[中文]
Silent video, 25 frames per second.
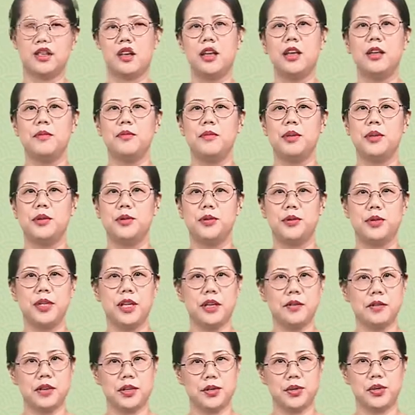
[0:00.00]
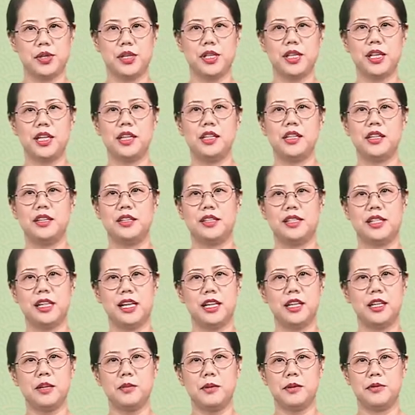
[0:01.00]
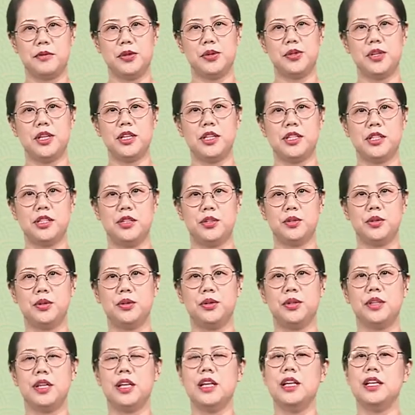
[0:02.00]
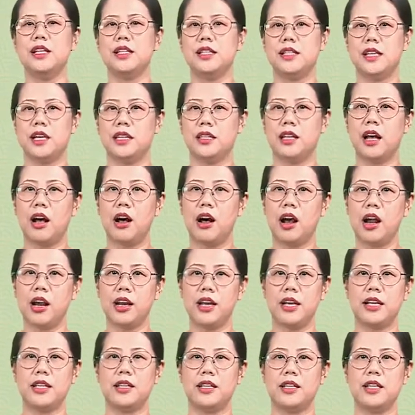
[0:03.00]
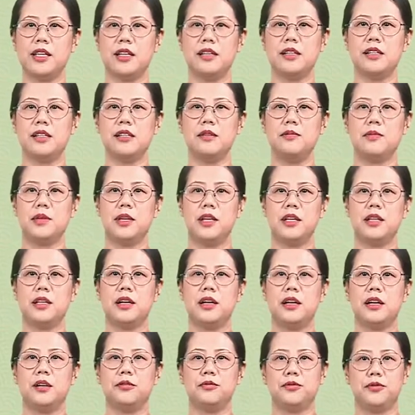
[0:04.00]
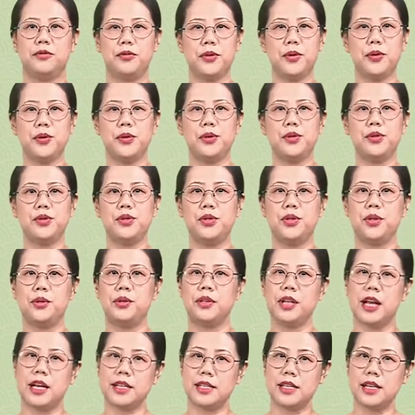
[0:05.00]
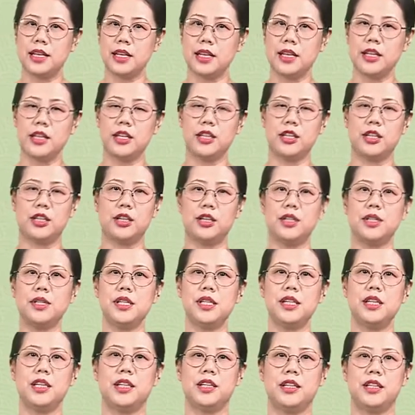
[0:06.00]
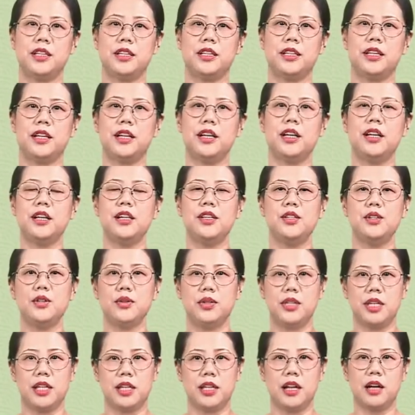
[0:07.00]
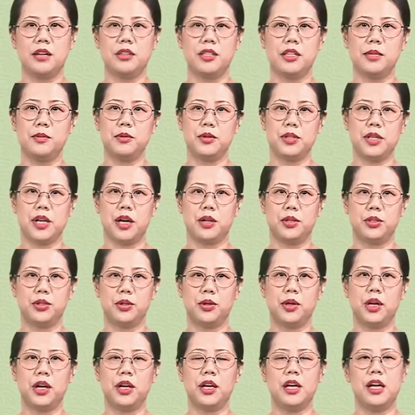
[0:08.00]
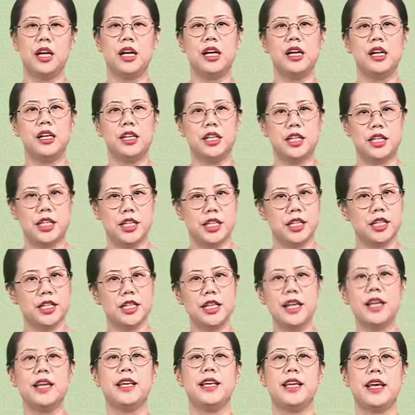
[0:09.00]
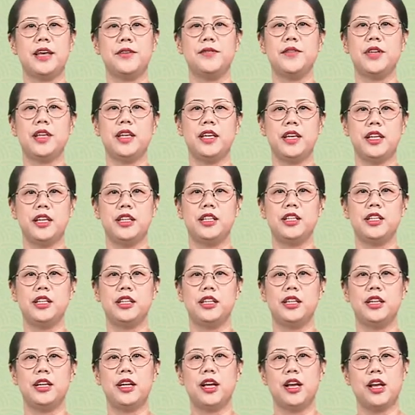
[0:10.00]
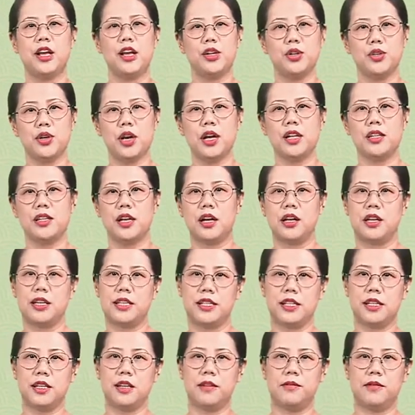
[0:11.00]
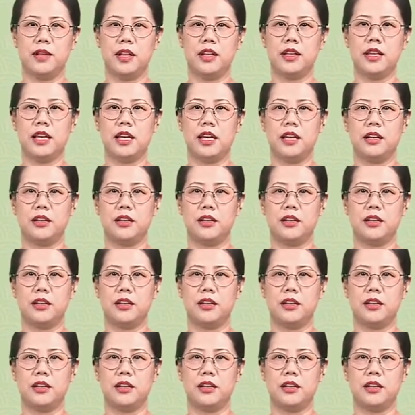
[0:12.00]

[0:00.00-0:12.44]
比如叶渭渠先生在日本文学史中讲到二叶亭四迷的《浮云》具有哪些历史功绩时，就提到这部小说实践“言文一致”，创造了新的文体。